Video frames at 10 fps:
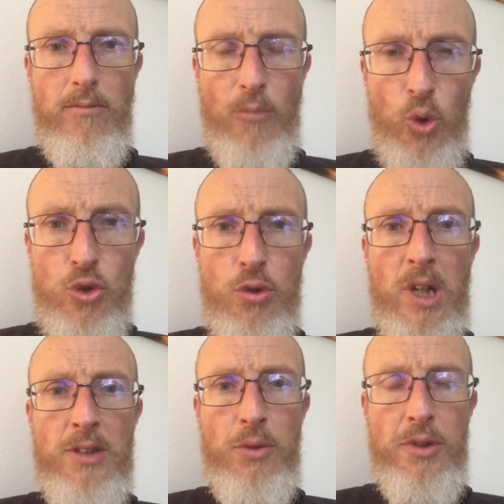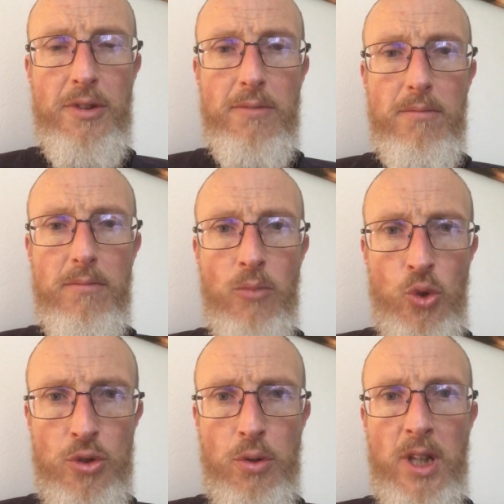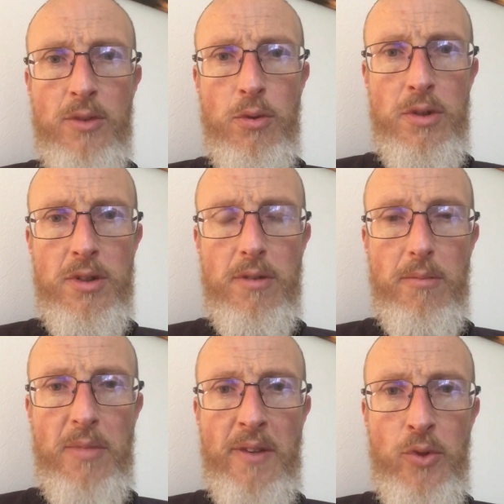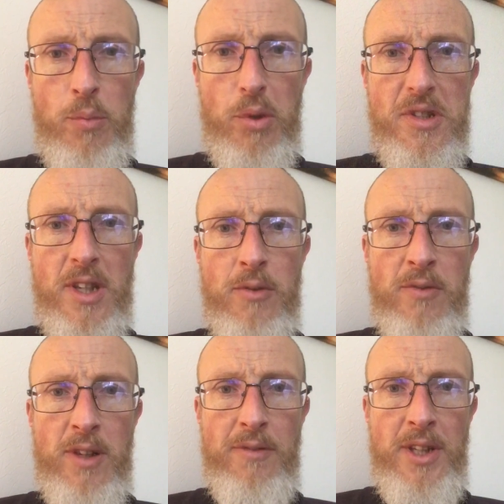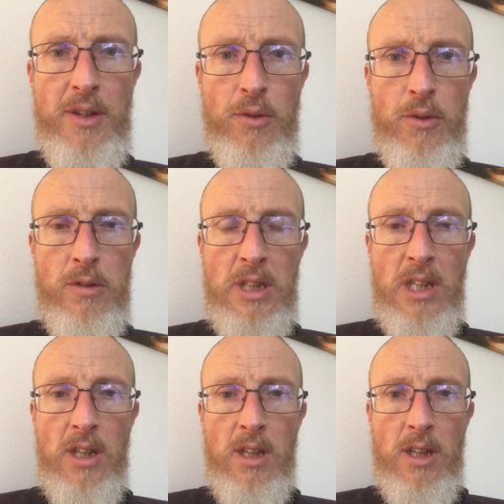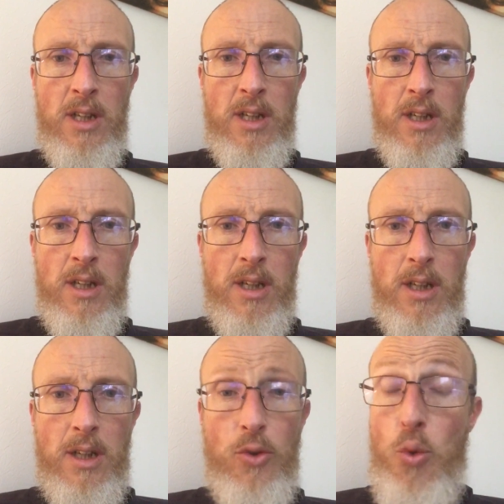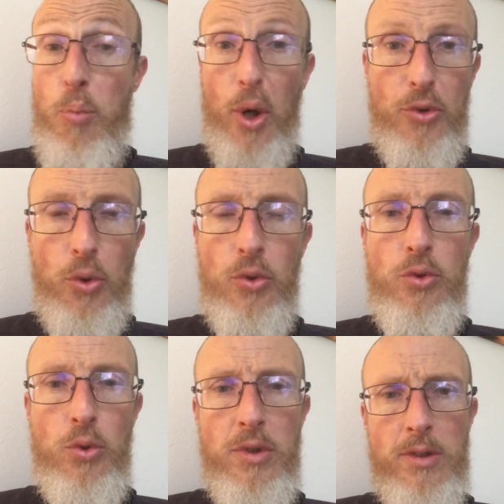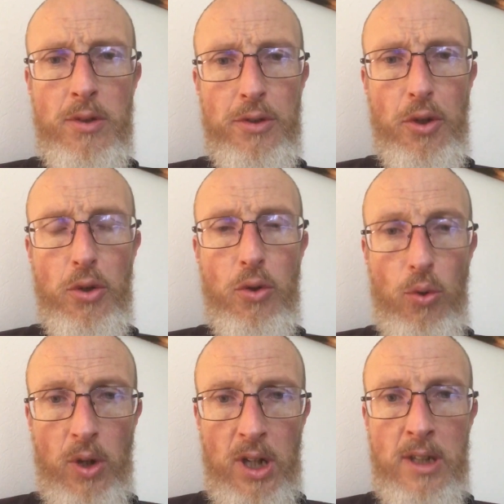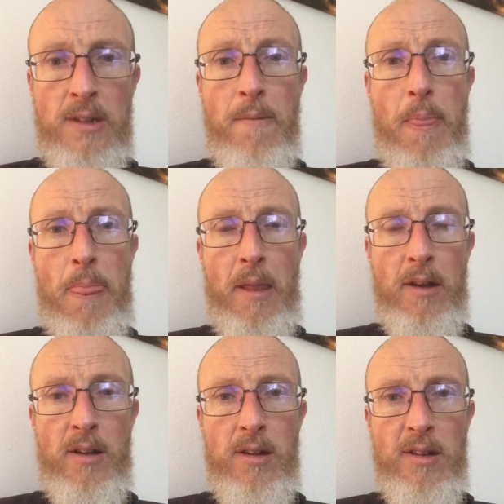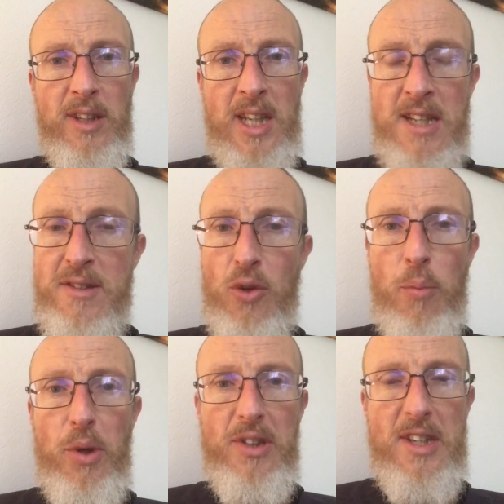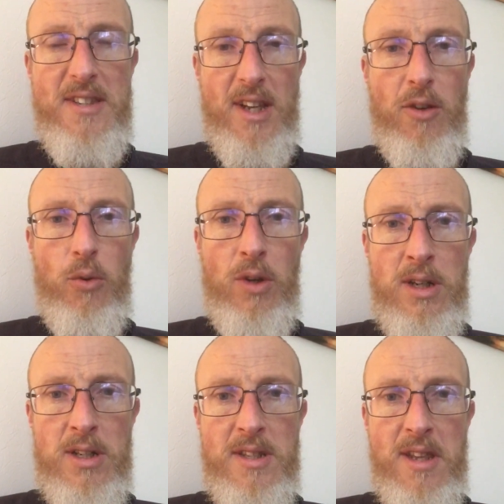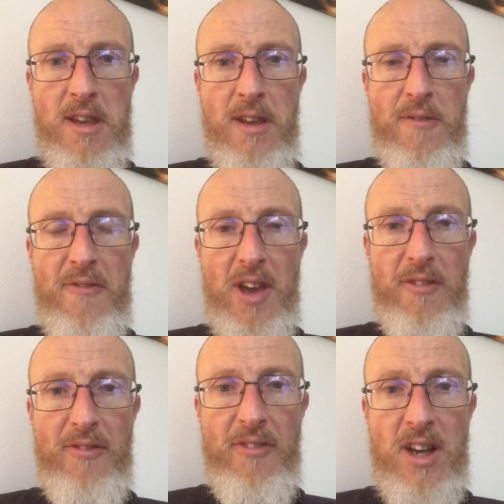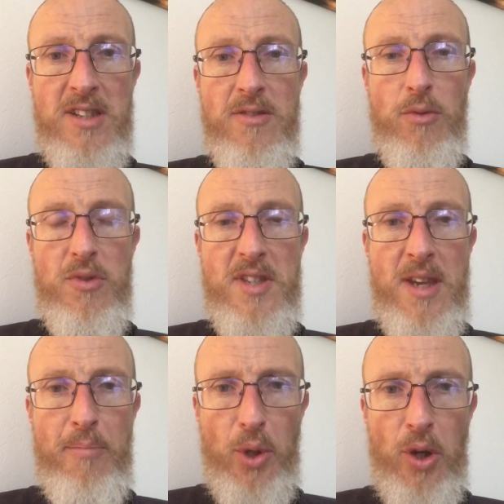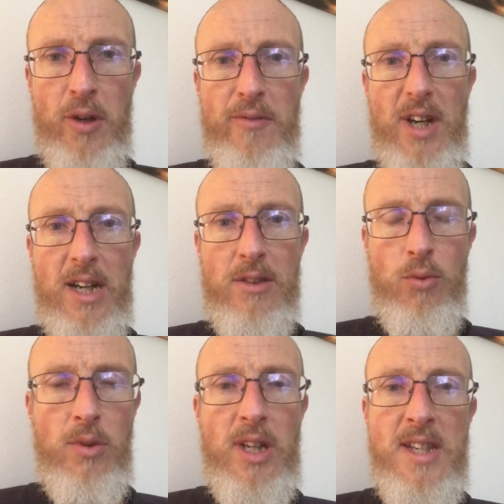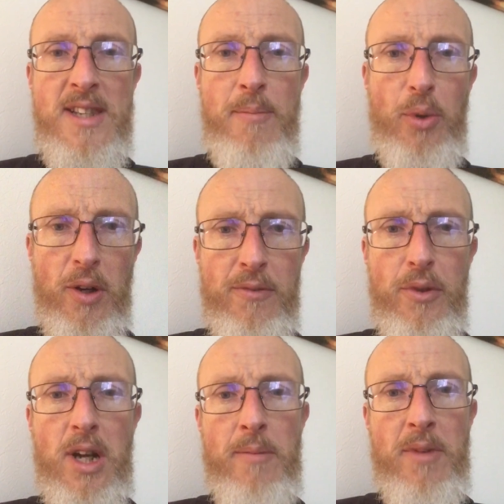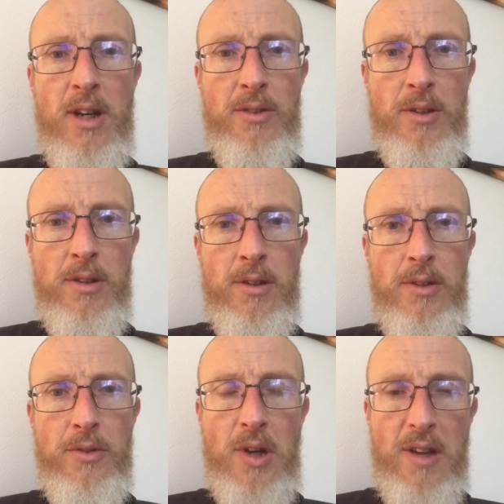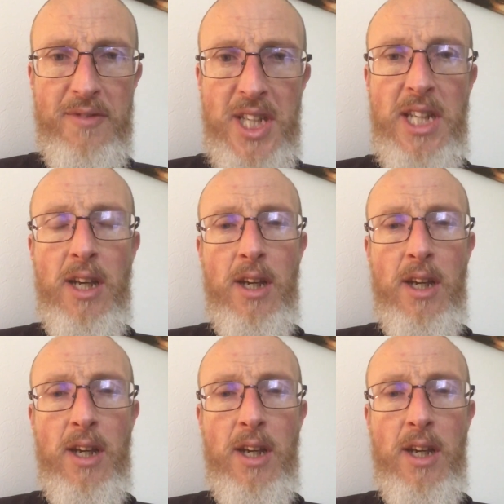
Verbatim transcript: Bonjour à toutes, bonjour à tous, bienvenue pour cette nouvelle vidéo. Nous portons tous notre croix. Euh, qu'est-ce que porter sa croix C'est faire face aux épreuves, à toutes les épreuves de la, vie,